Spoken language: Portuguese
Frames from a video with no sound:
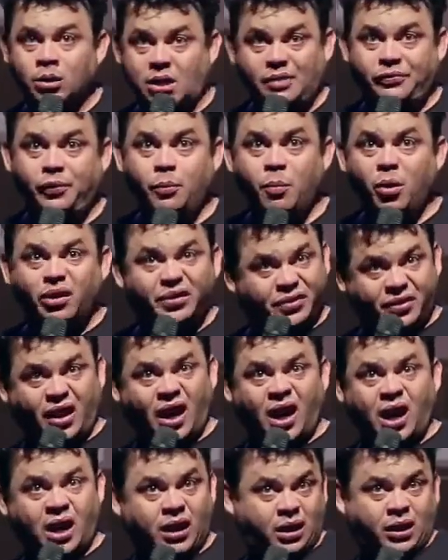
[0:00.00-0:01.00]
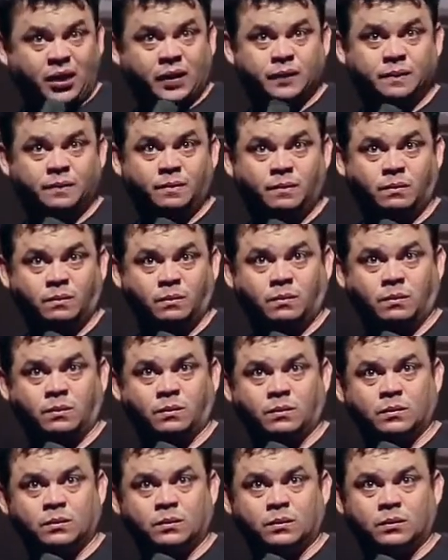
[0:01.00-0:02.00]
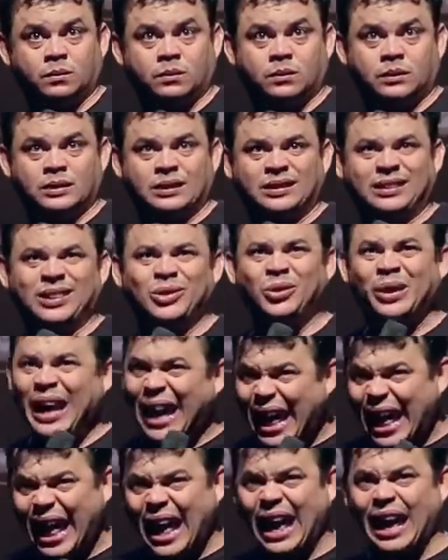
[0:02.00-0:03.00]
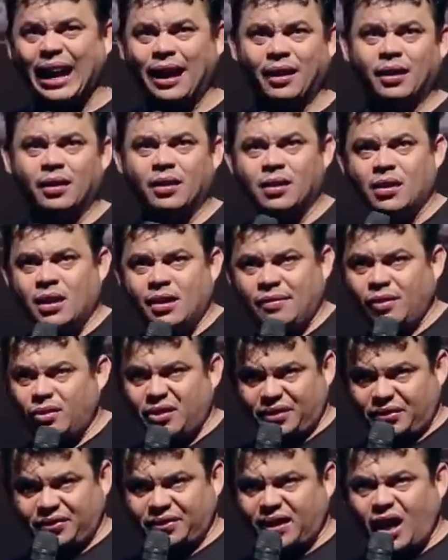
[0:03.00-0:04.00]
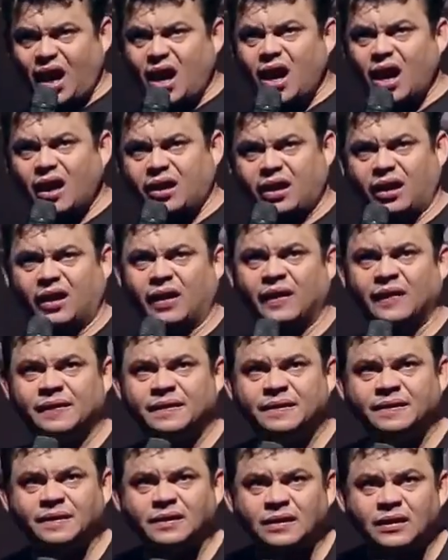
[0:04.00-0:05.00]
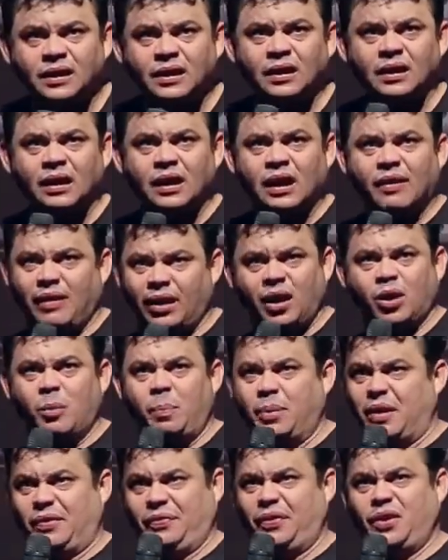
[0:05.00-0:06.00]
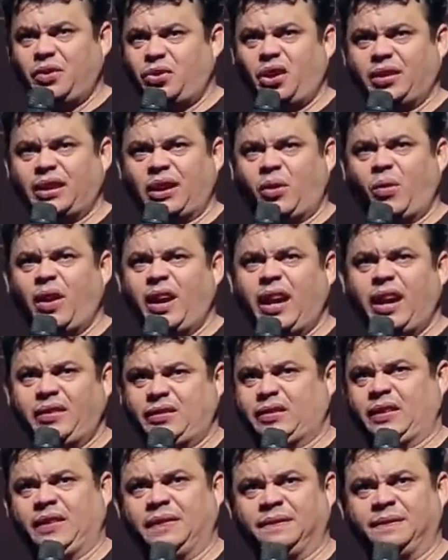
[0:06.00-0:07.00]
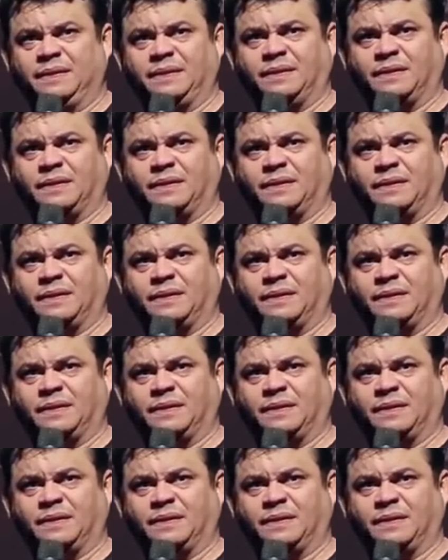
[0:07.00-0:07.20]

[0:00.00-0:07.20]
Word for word: Já fumou skunk? O quê? Falou, skunk. Falei, eu prefiro J Quest